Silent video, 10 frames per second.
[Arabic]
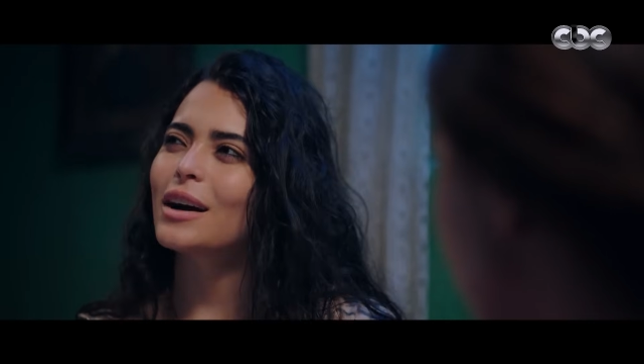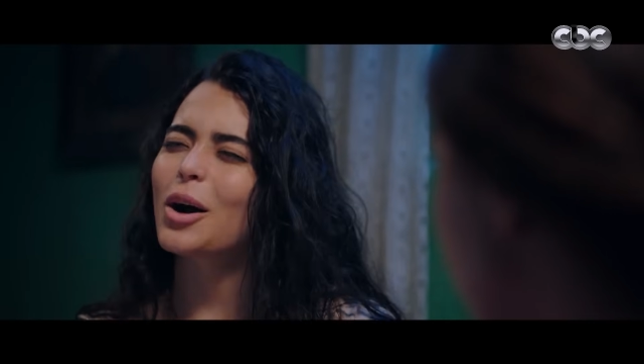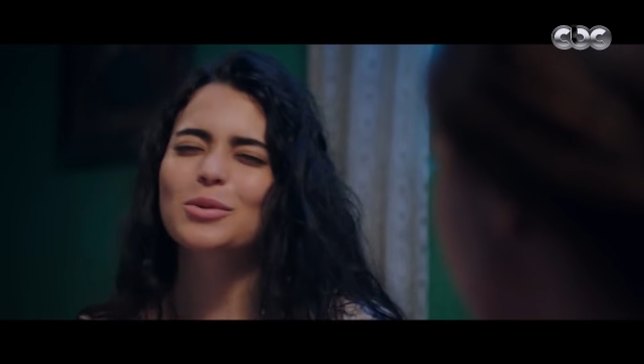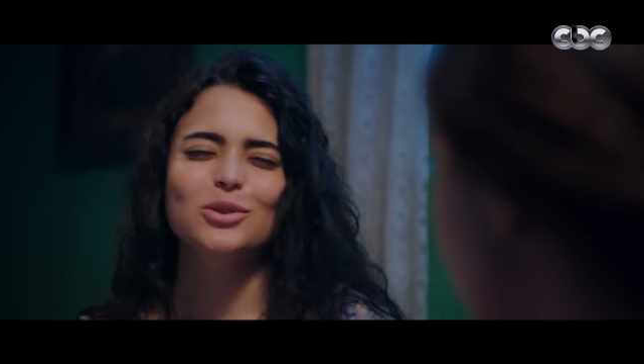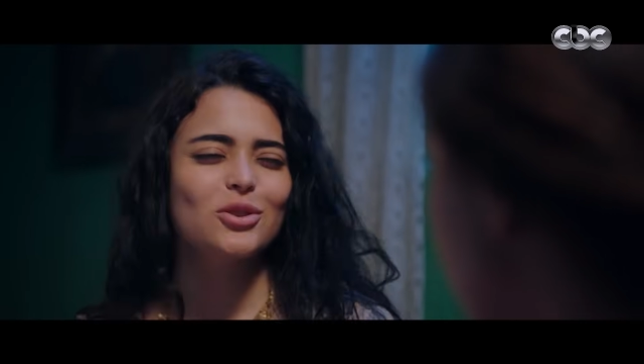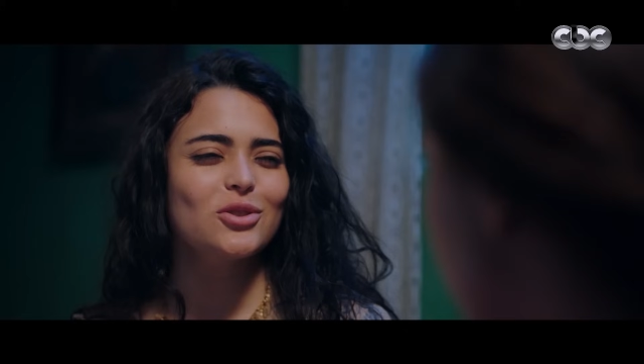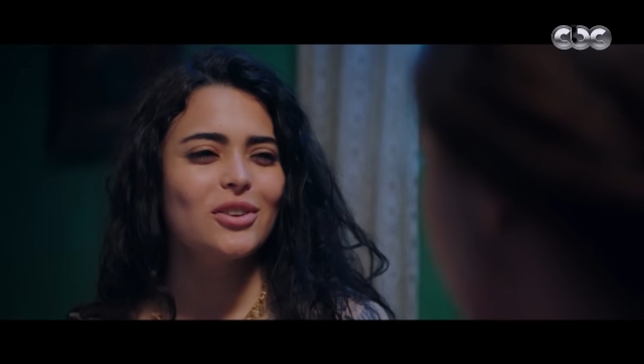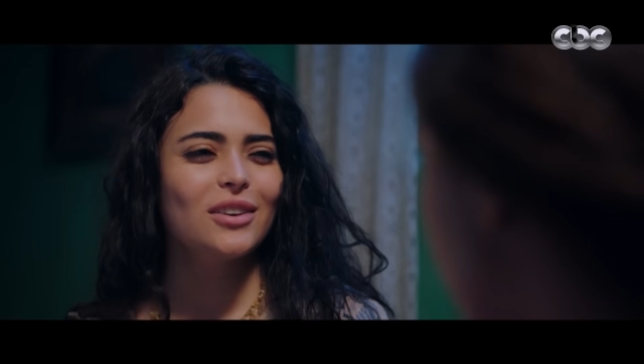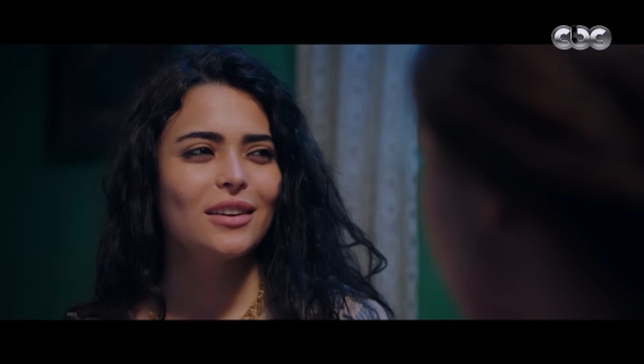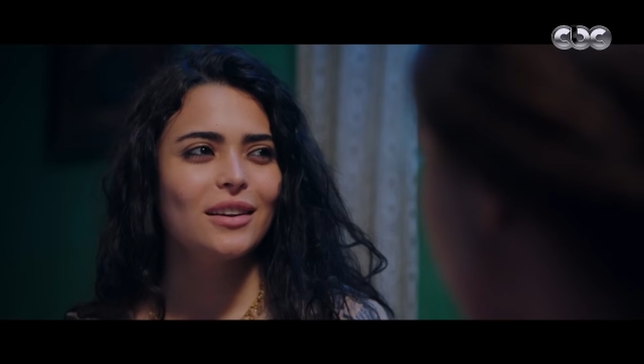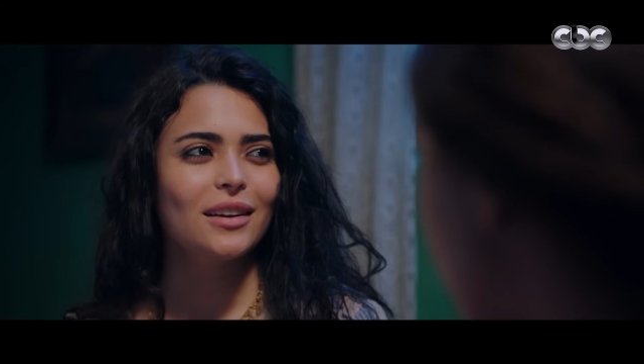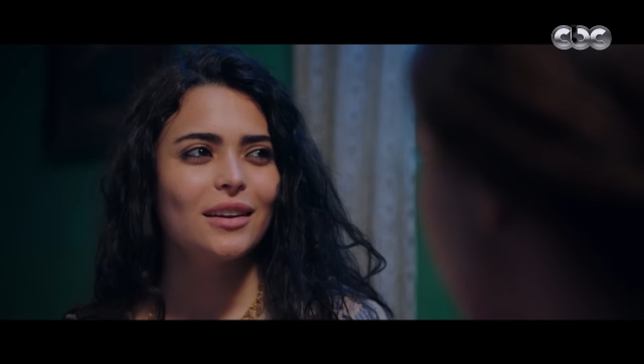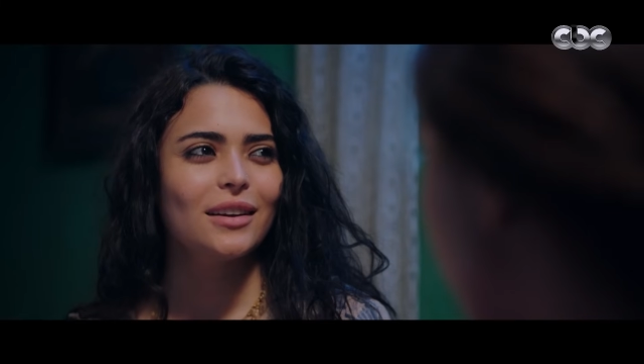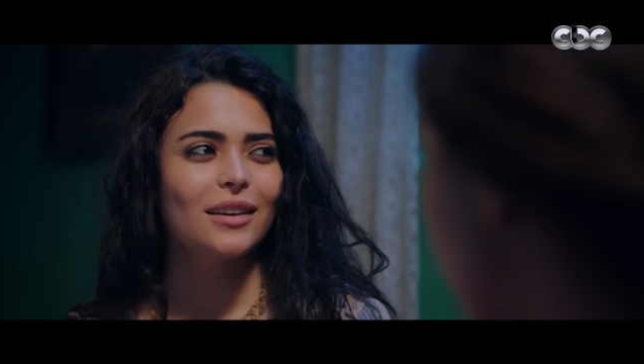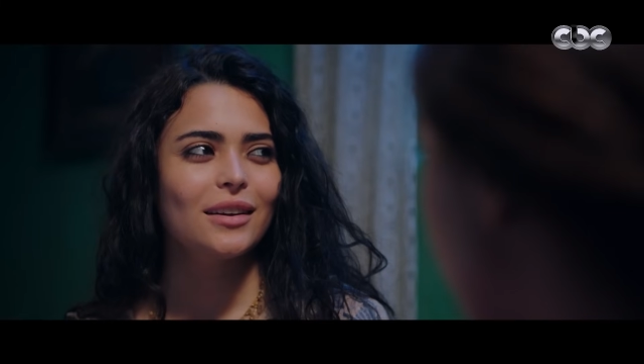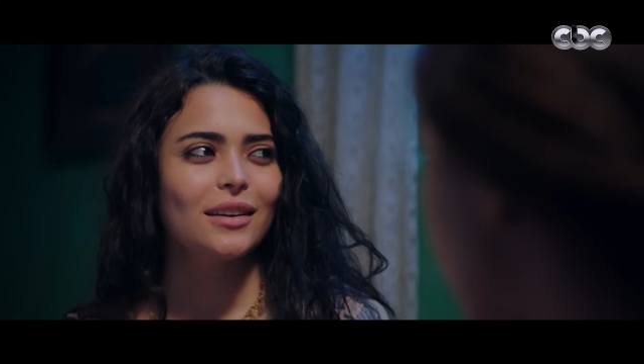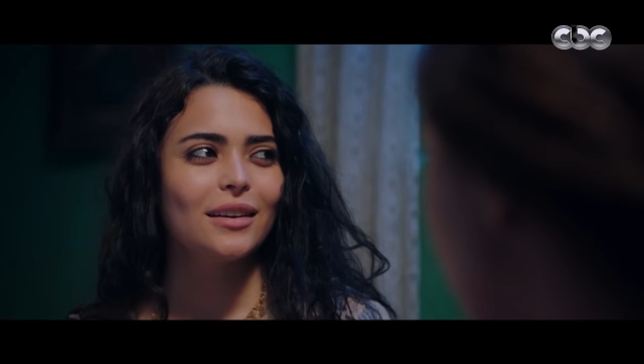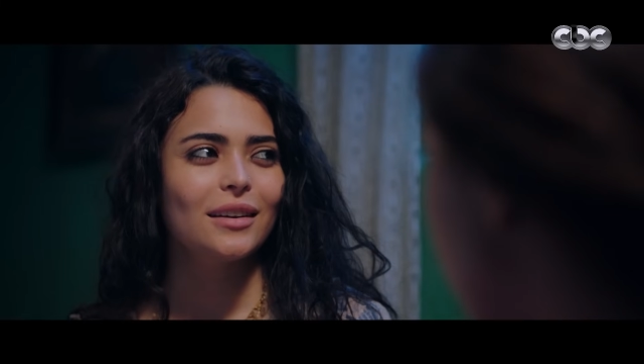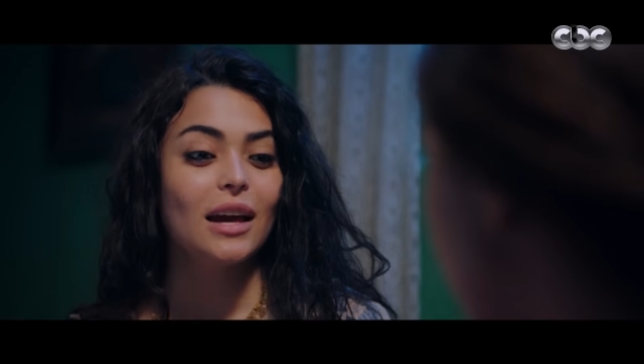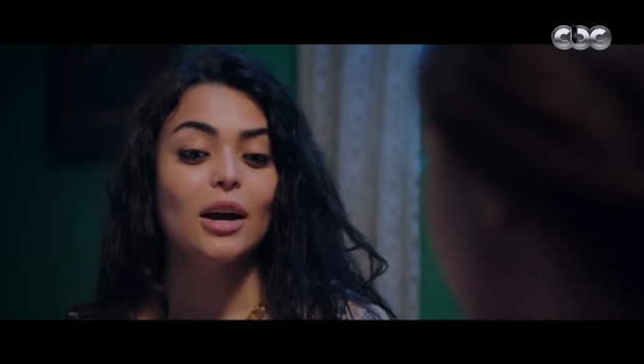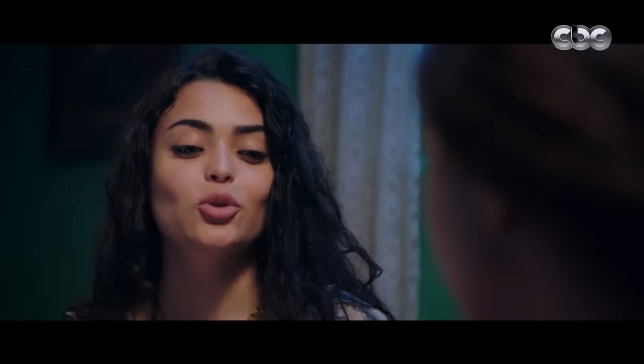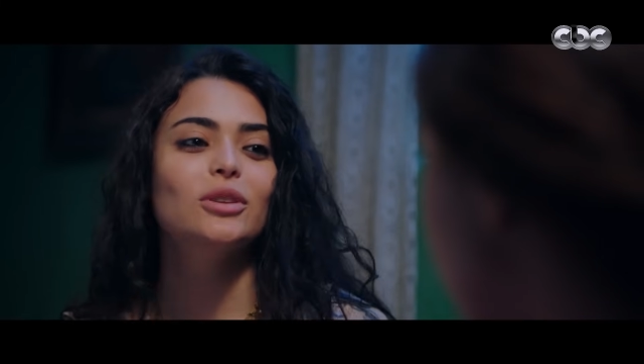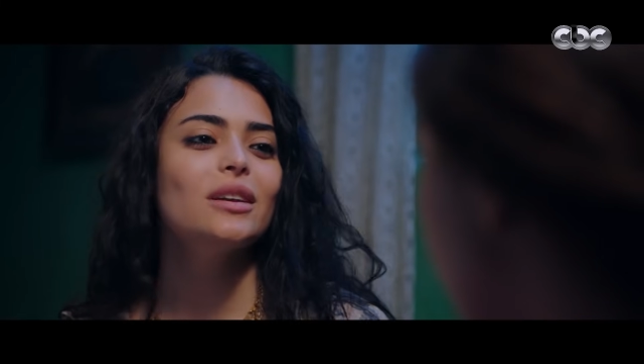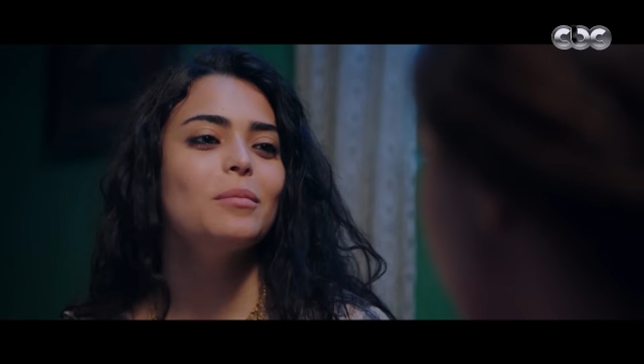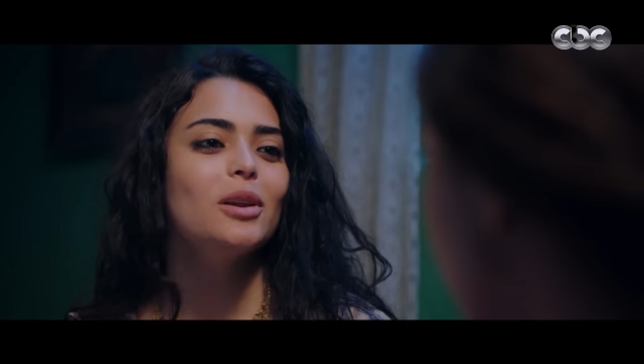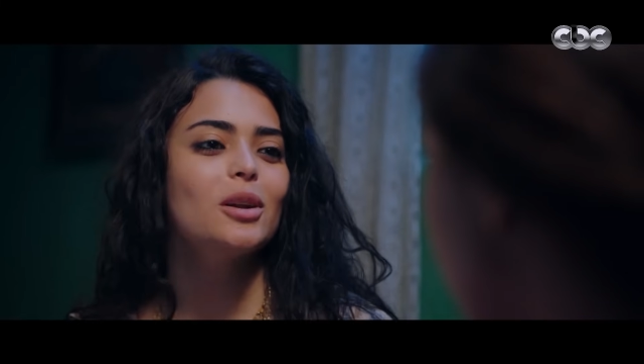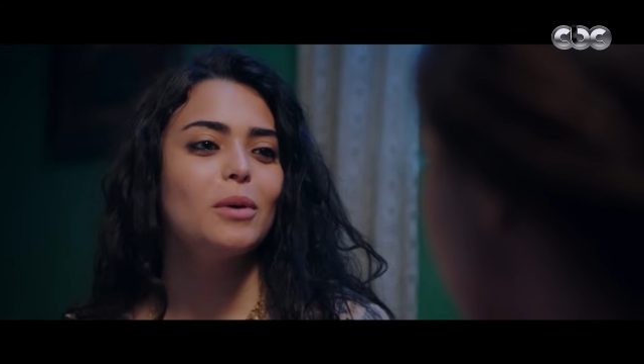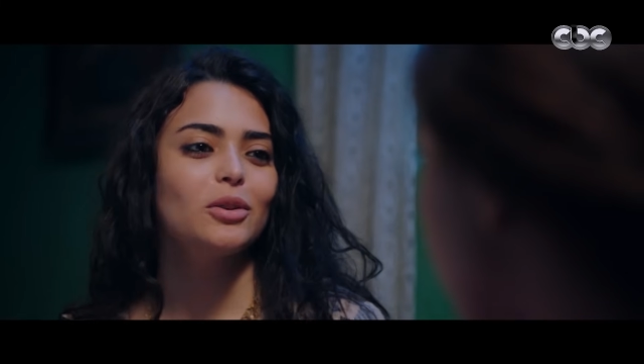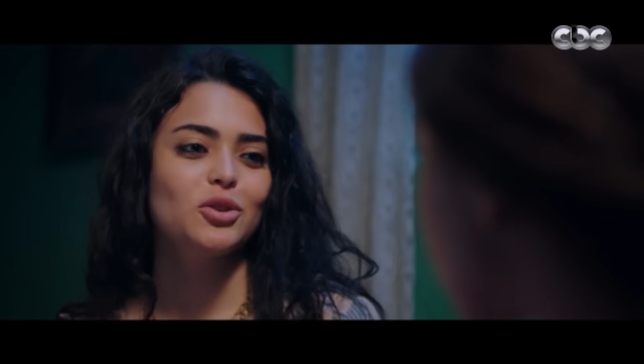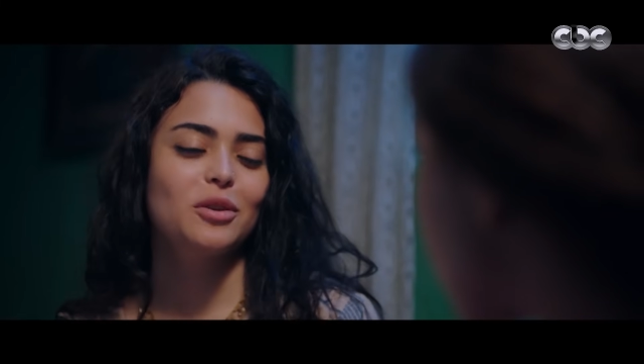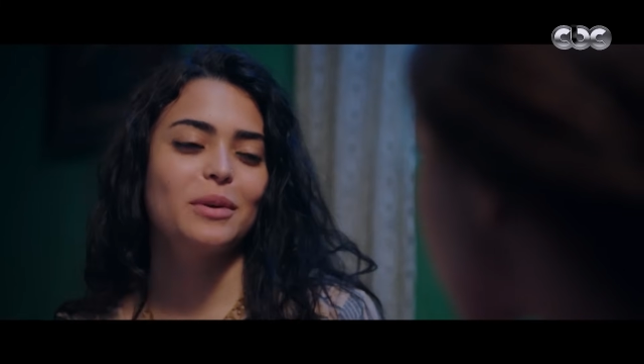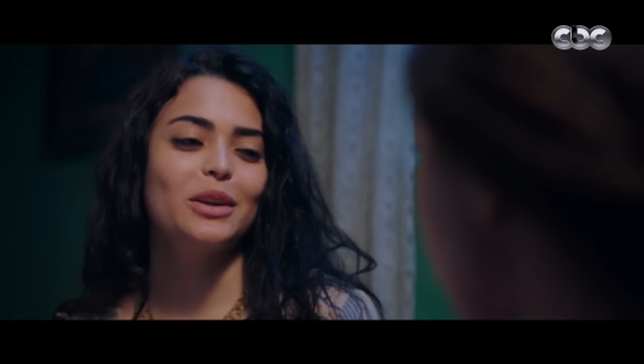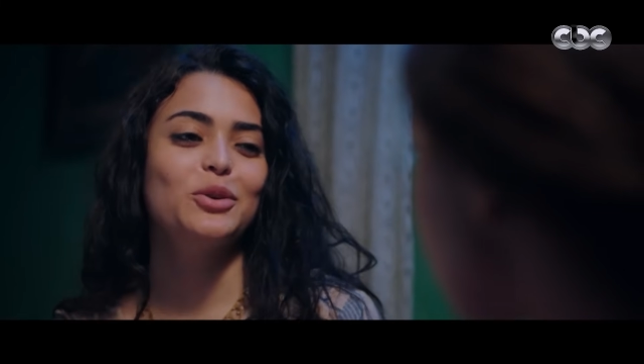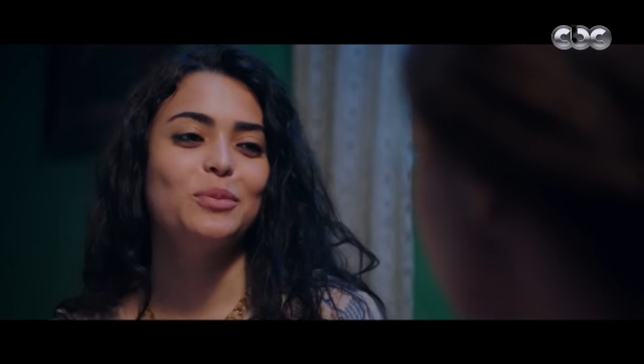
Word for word: 15 آه، كنت تم ال 14 بقالي